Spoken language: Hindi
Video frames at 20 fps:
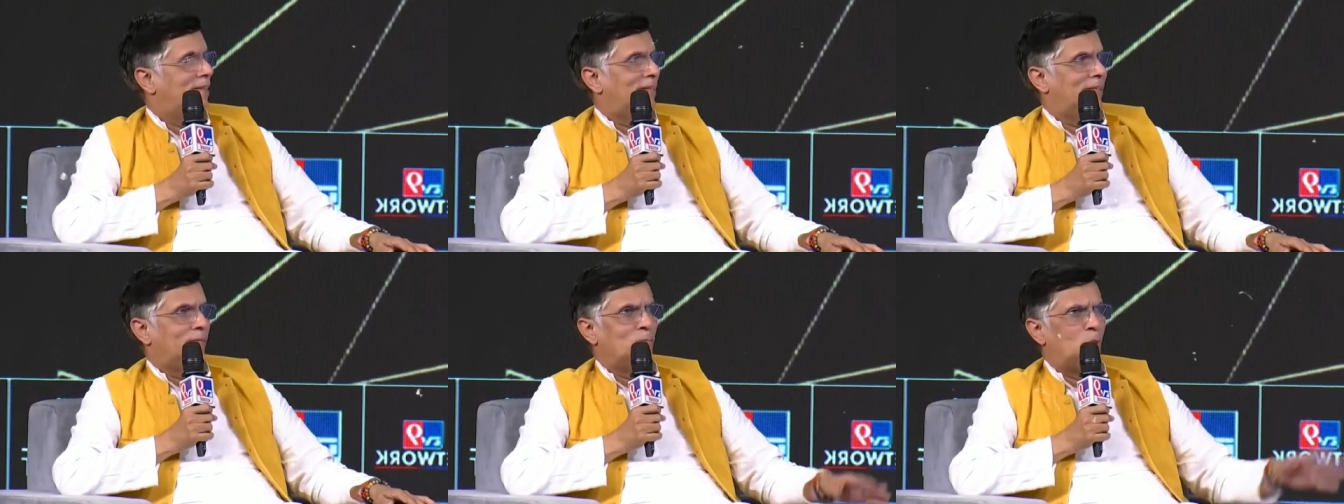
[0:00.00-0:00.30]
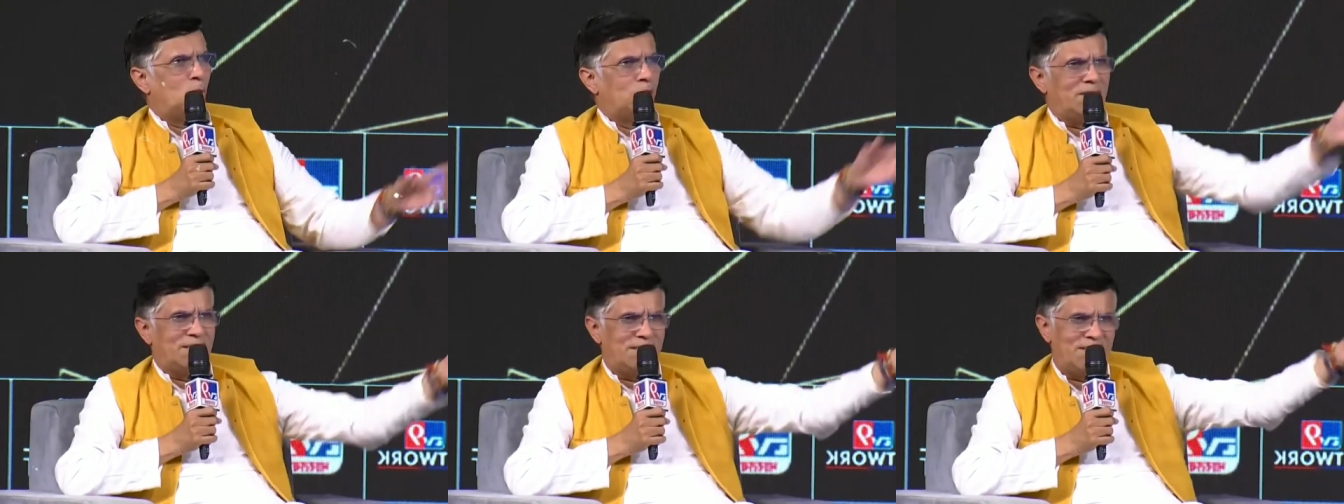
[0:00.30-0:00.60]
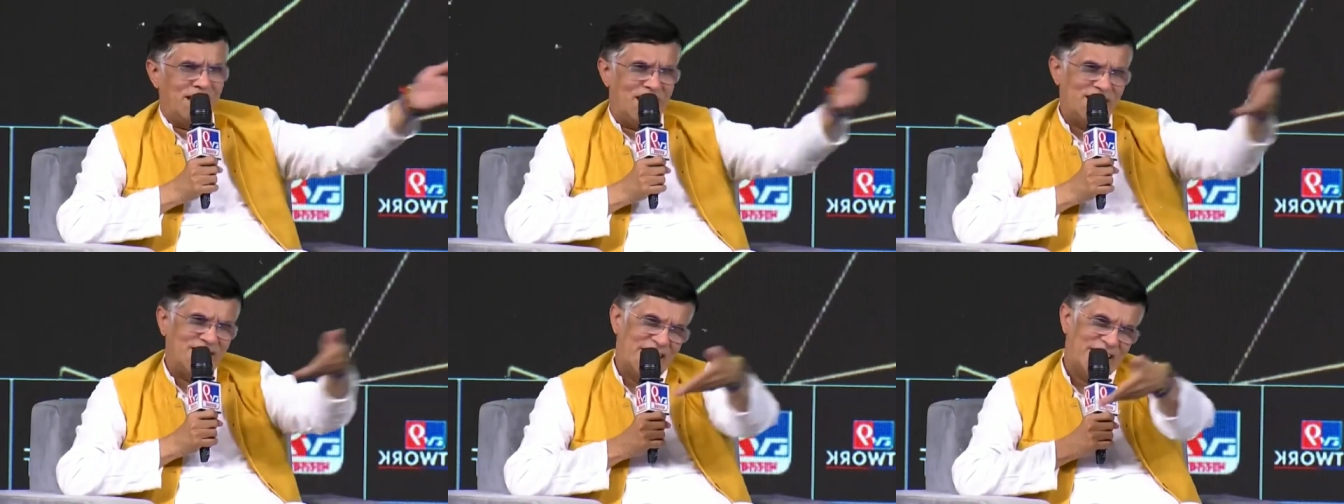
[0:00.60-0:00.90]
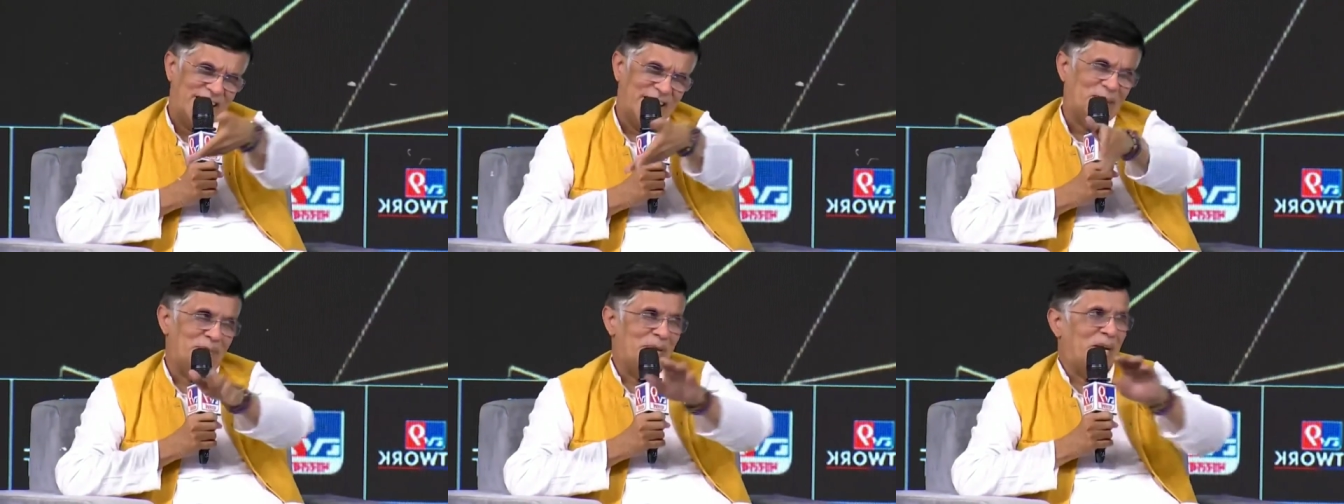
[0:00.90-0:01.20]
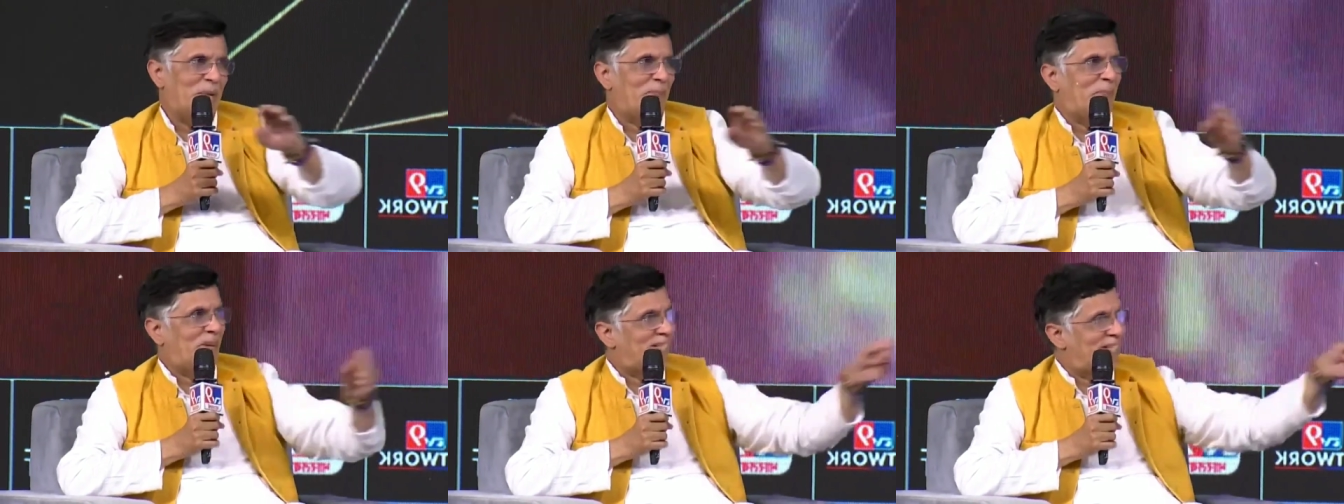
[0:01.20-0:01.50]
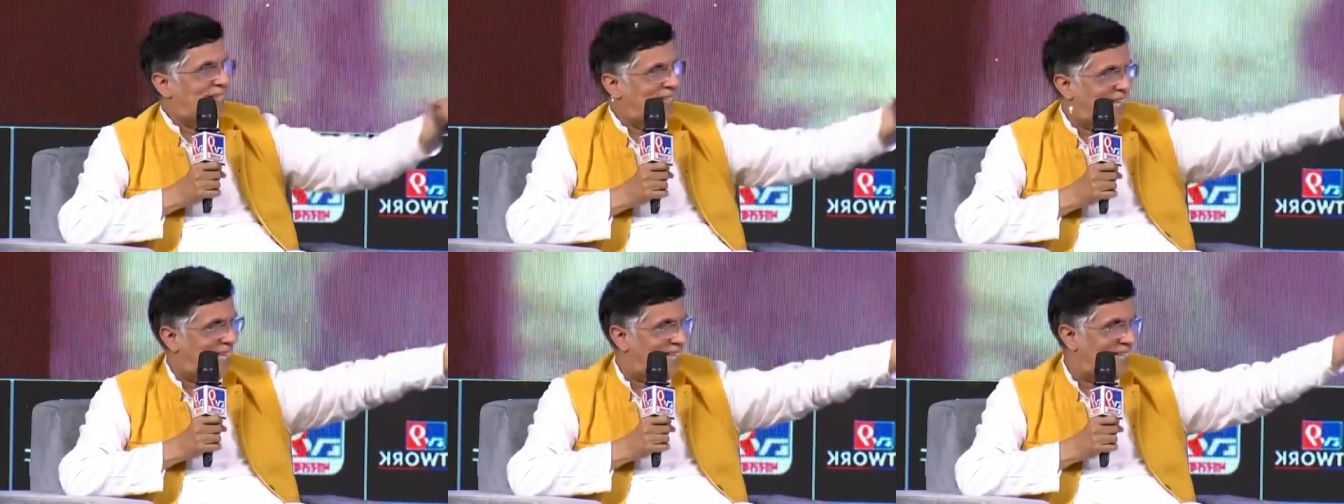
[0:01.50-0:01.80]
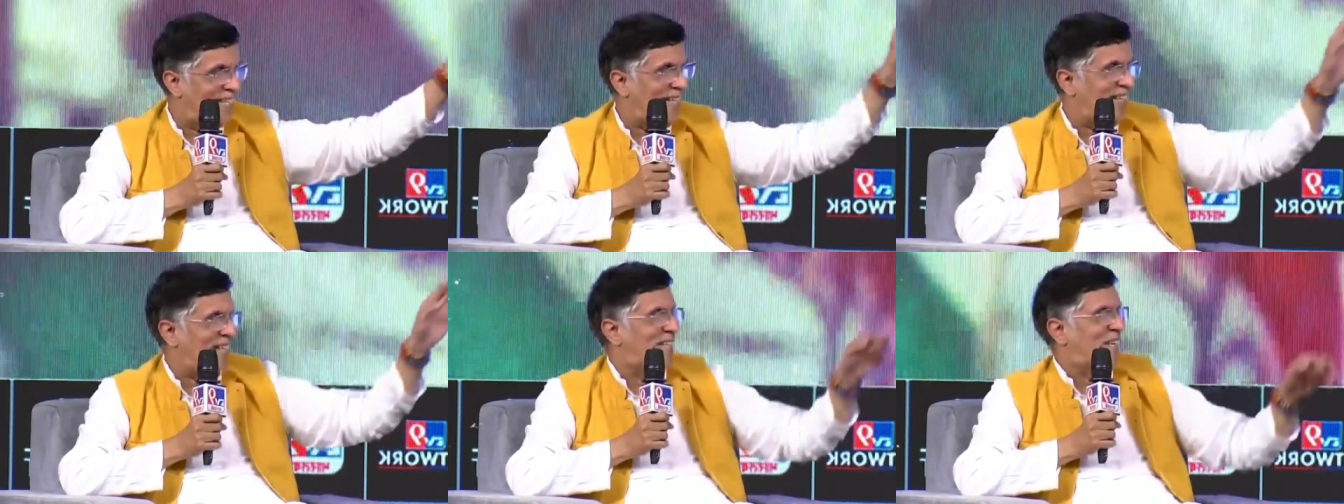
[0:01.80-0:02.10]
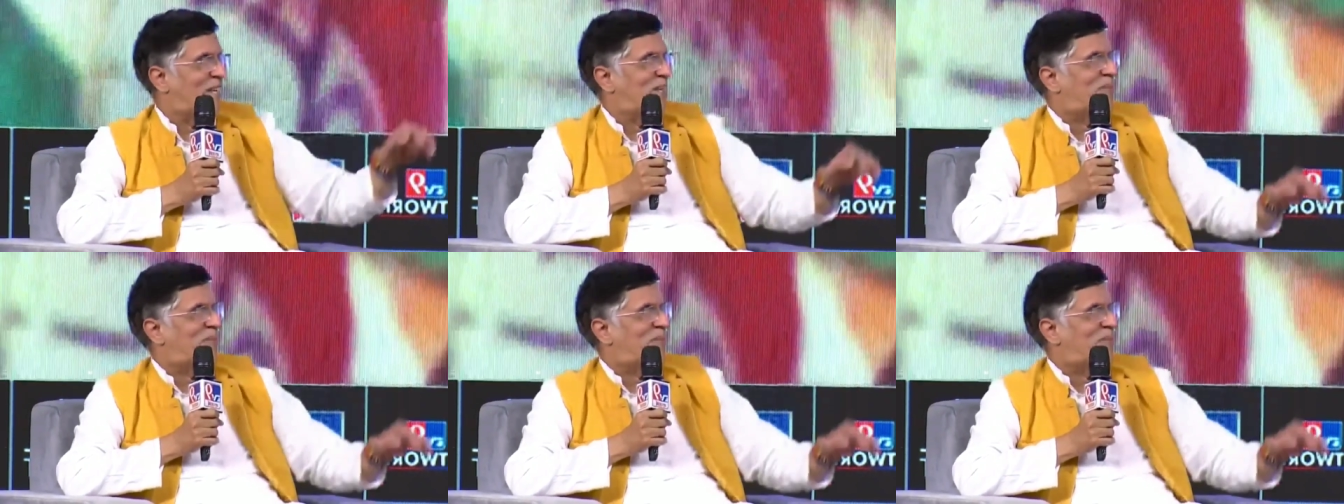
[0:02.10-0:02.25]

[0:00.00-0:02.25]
मोदी जी आ जाएंगे हमारे पास लिख लीजिए आ जाए